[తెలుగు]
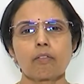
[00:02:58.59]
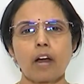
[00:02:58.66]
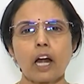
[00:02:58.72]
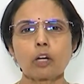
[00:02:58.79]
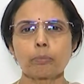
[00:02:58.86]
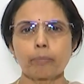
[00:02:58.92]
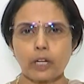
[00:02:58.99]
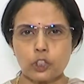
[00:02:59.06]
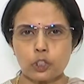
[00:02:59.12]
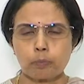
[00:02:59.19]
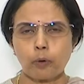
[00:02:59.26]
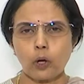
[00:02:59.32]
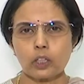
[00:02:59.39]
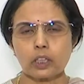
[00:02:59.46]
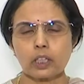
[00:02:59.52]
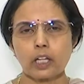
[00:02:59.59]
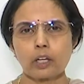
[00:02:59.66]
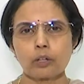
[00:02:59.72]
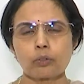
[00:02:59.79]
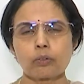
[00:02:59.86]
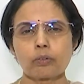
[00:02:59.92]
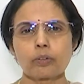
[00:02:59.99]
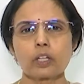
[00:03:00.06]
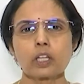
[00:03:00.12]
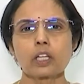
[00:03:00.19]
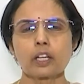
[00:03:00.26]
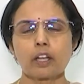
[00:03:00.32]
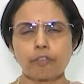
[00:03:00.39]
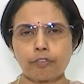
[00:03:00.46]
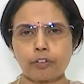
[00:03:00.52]
వాళ్ళు మర్చిపోతున్నారు
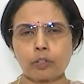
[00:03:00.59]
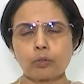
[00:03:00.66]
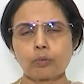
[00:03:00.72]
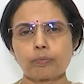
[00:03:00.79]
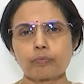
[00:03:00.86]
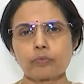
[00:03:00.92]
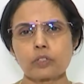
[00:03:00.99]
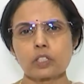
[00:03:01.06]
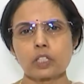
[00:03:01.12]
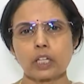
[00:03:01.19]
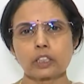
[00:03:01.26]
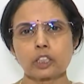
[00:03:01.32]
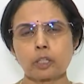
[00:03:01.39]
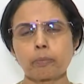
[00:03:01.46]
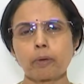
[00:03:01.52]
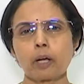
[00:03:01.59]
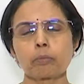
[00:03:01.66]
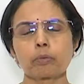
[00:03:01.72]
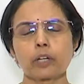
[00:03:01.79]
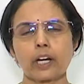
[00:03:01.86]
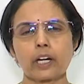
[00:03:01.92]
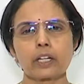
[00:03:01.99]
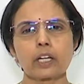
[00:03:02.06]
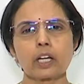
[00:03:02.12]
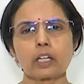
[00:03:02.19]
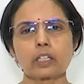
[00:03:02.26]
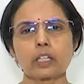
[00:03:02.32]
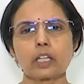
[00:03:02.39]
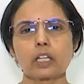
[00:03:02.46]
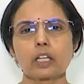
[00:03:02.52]
ఎవ్వరు చంద్రబాబు నాయుడు
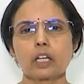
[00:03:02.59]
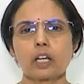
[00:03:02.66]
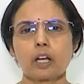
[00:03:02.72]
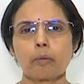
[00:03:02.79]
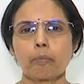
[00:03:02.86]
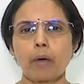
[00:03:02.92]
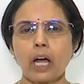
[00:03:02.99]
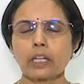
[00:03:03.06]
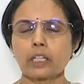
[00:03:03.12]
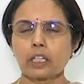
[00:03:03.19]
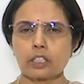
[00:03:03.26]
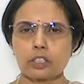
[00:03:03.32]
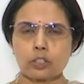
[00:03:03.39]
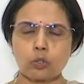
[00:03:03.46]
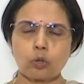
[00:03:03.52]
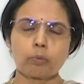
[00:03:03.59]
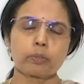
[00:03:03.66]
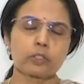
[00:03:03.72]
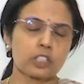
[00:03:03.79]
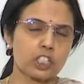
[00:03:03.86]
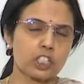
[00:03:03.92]
గారిని మానిక సోమం